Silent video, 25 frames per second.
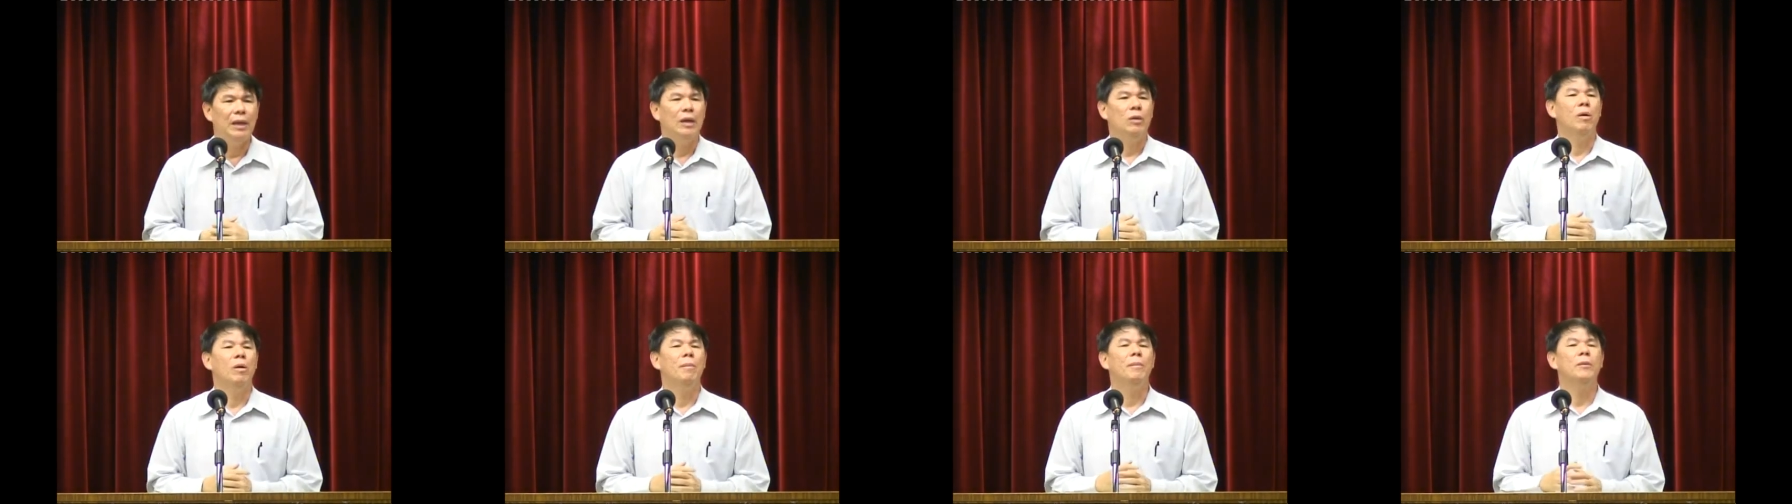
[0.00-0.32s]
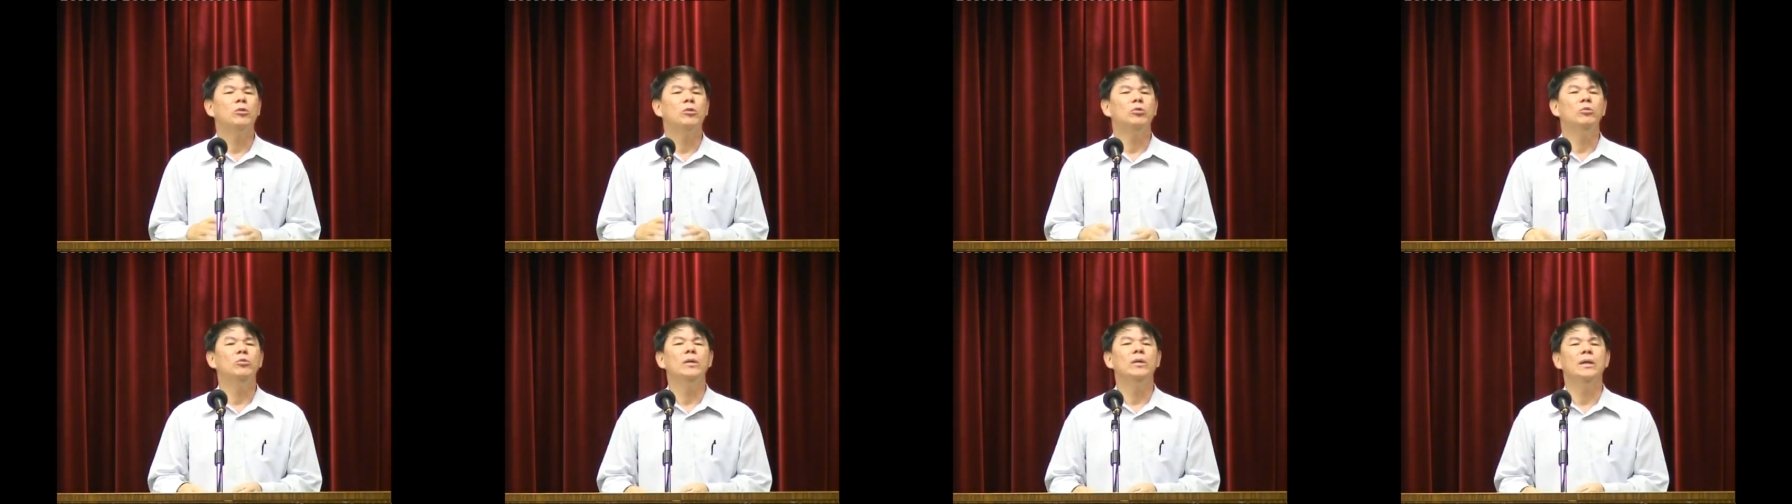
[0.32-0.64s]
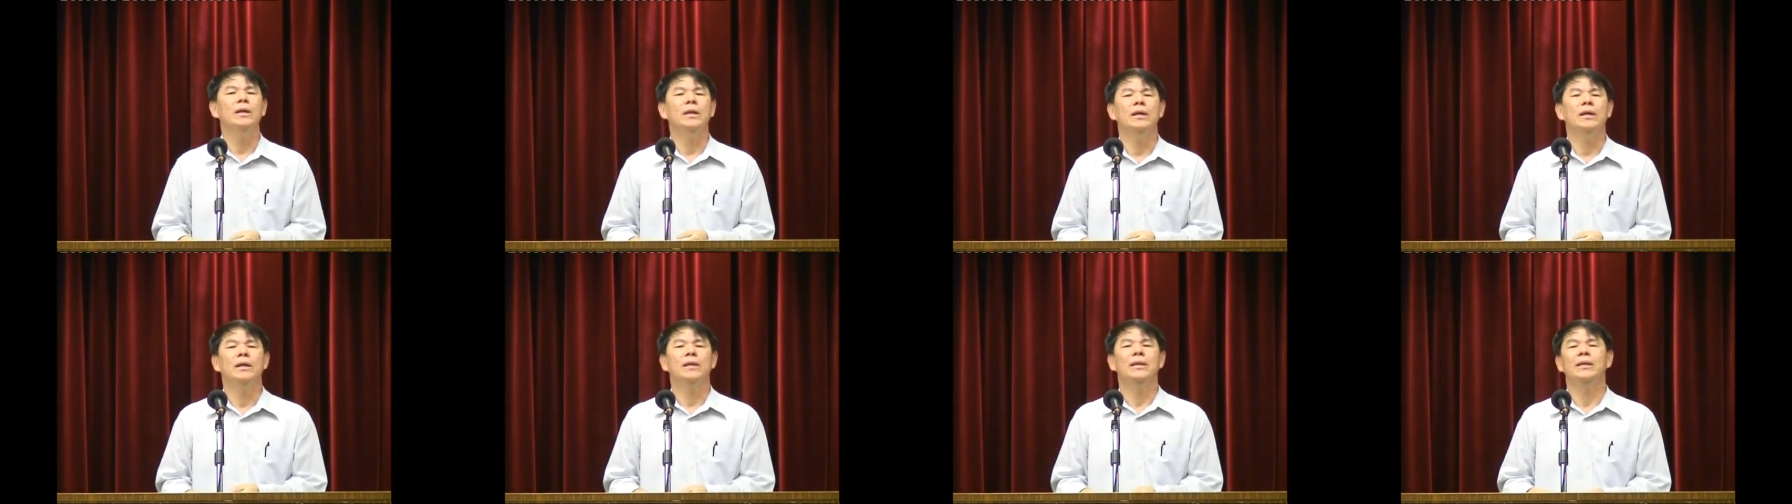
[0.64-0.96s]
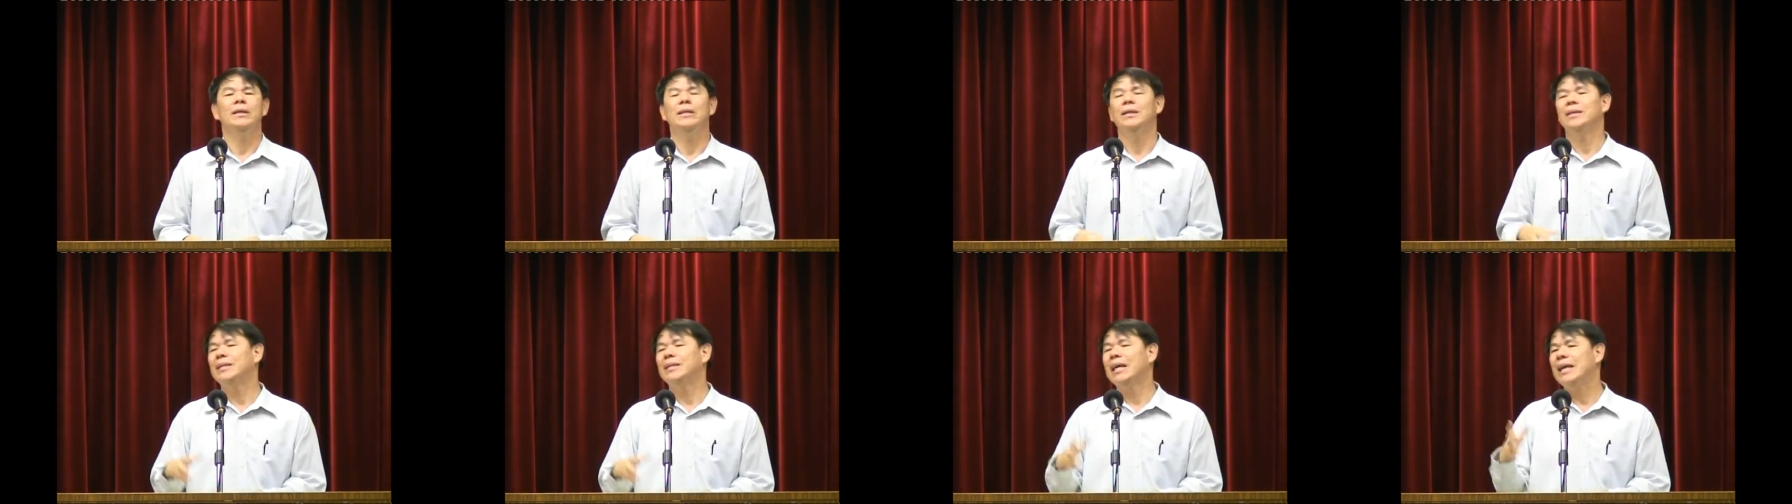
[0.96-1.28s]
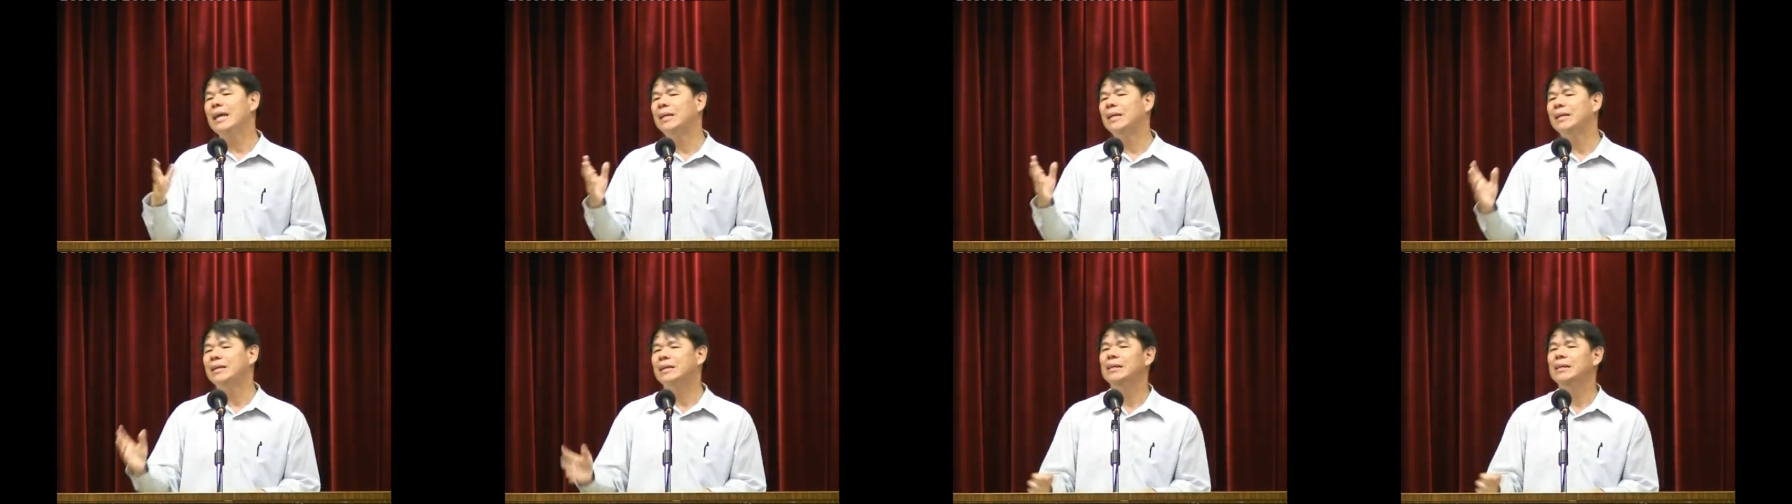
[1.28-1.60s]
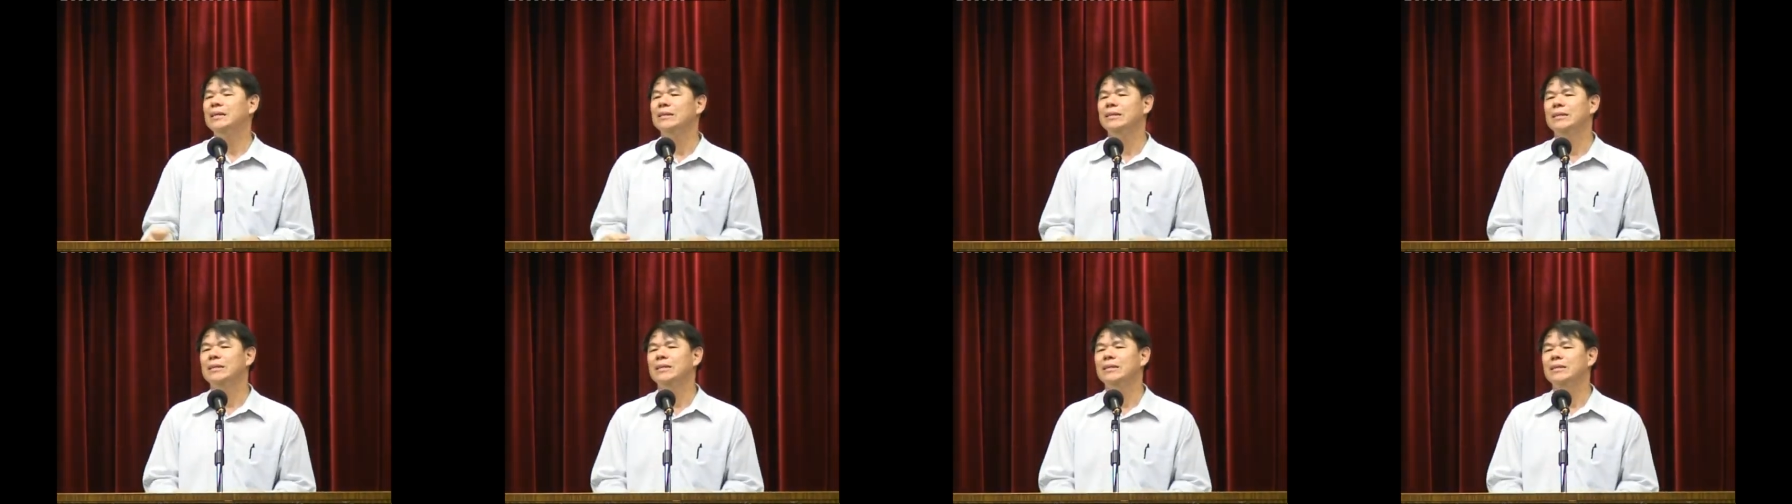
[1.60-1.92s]
我们读了以赛亚的
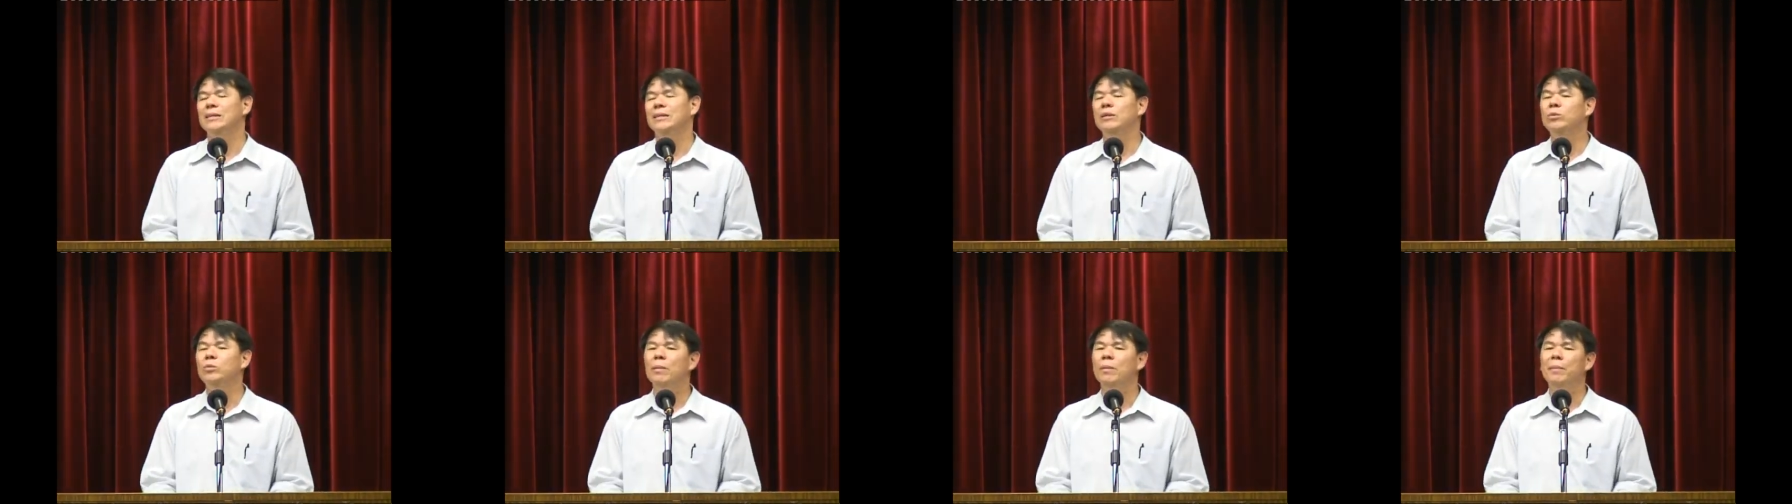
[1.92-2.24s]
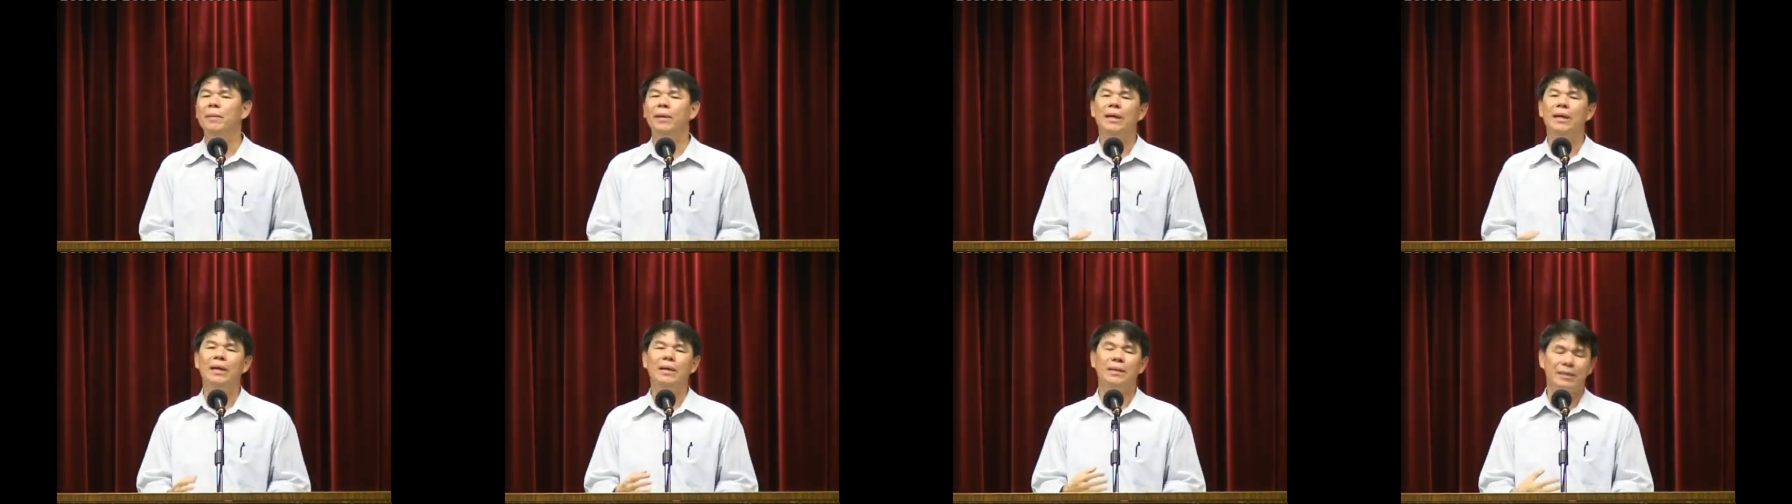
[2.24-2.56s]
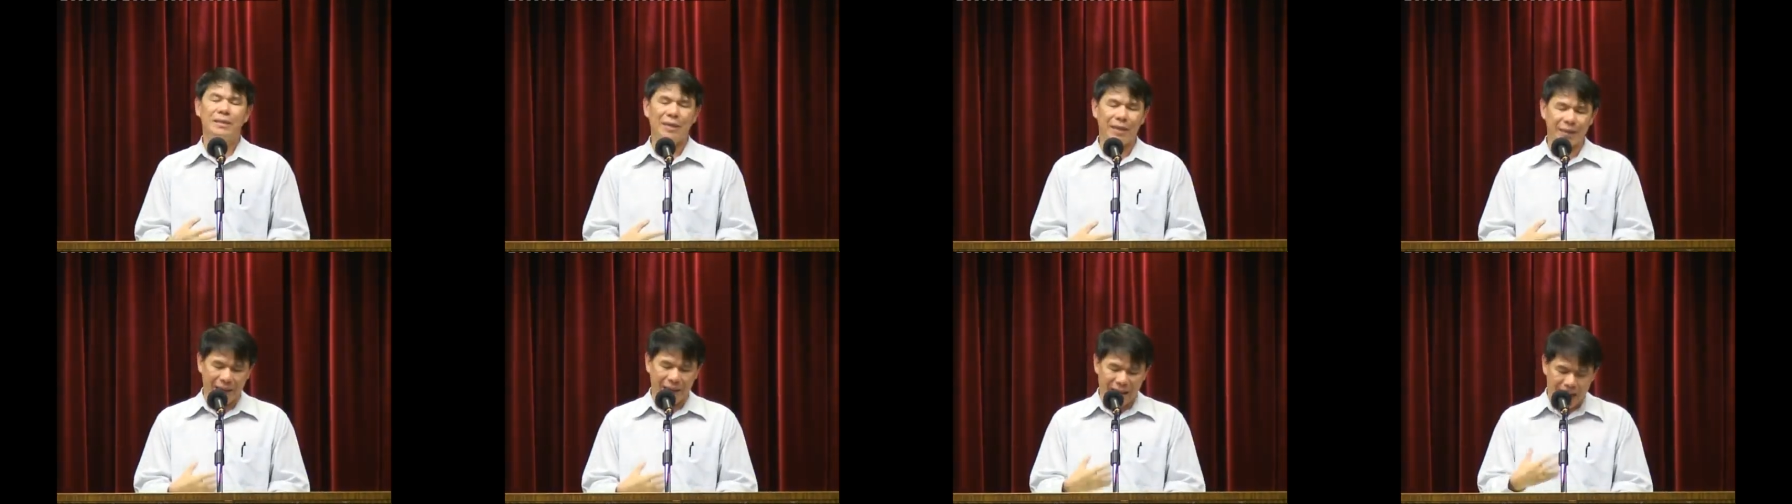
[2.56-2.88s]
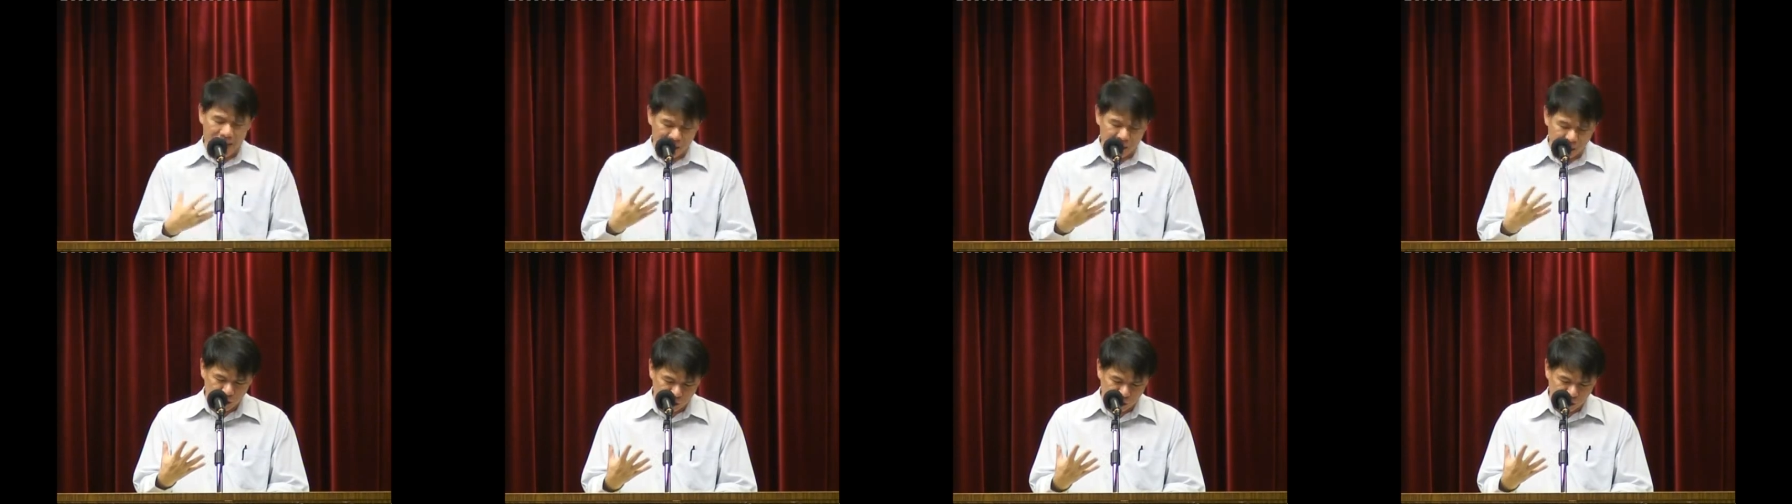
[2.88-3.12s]
课程之后，我们更加的爱